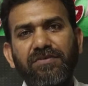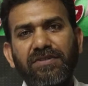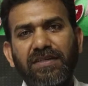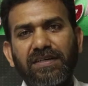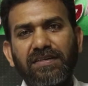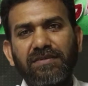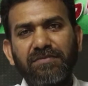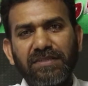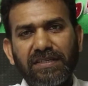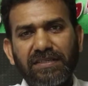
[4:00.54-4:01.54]
পুরস্কার
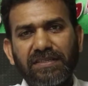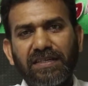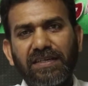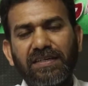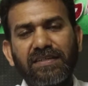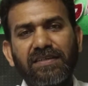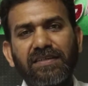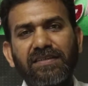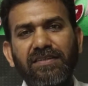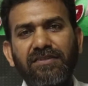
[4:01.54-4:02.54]
বিশ হাজার টাকা
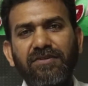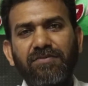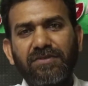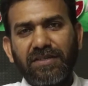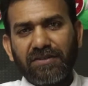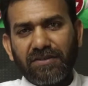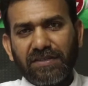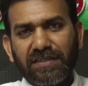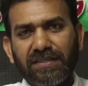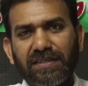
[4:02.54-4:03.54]
তৃতীয় পুরস্কার দশ
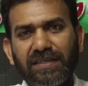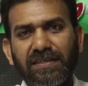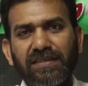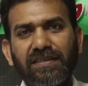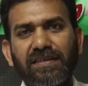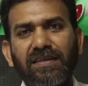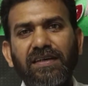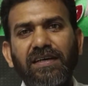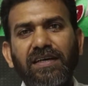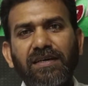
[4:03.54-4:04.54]
হাজার টাকা
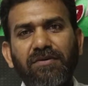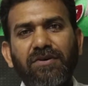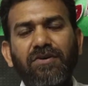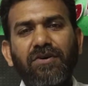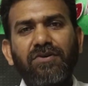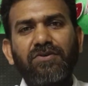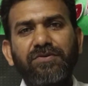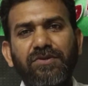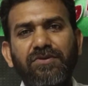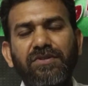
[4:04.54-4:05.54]
এবং ক গ্রুপ
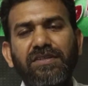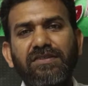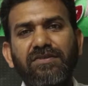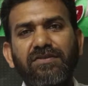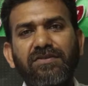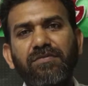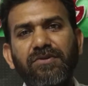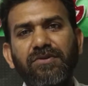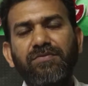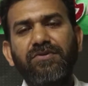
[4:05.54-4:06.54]
ছোটদের জন্য
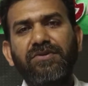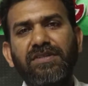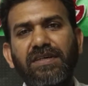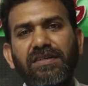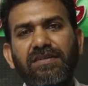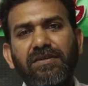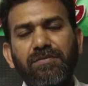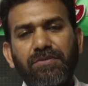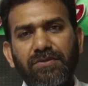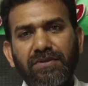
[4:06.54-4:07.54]
প্রথম পুরস্কার
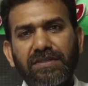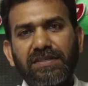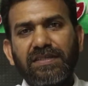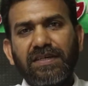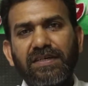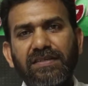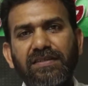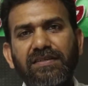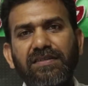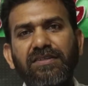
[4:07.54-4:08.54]
পনেরো হাজার টাকা
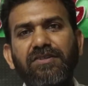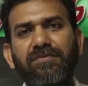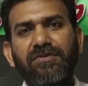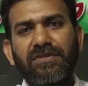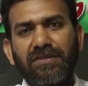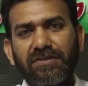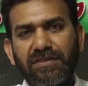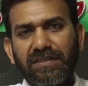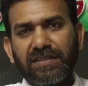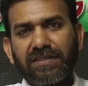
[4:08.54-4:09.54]
তৃতীয় পুরস্কার দশ
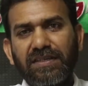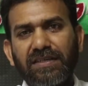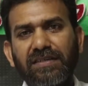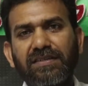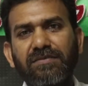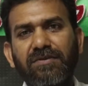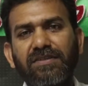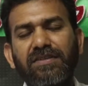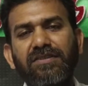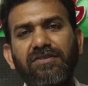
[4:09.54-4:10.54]
হাজার টাকা এবং
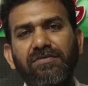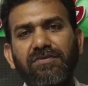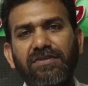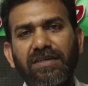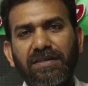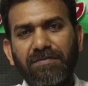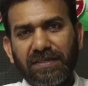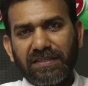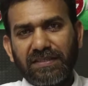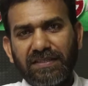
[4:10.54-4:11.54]
তৃতীয় পুরস্কার
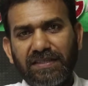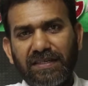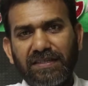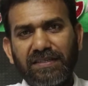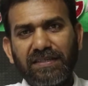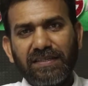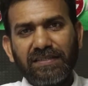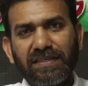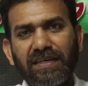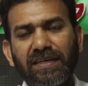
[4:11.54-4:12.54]
পাঁচ হাজার টাকা
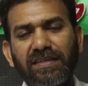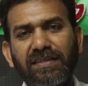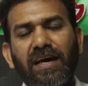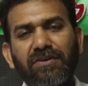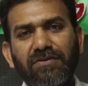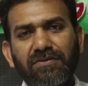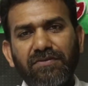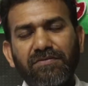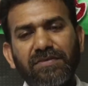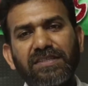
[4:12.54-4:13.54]
এছাড়া আরও
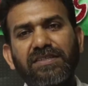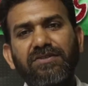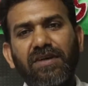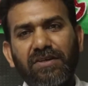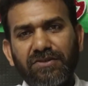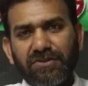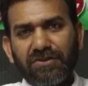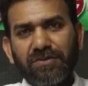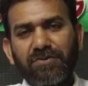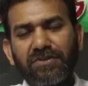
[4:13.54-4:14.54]
বেশ কিছু
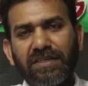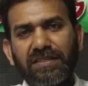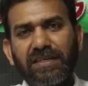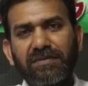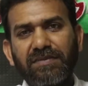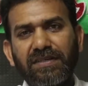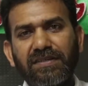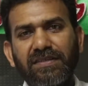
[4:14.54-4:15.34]
আকর্ষণীয় পুরস্কার থাকবে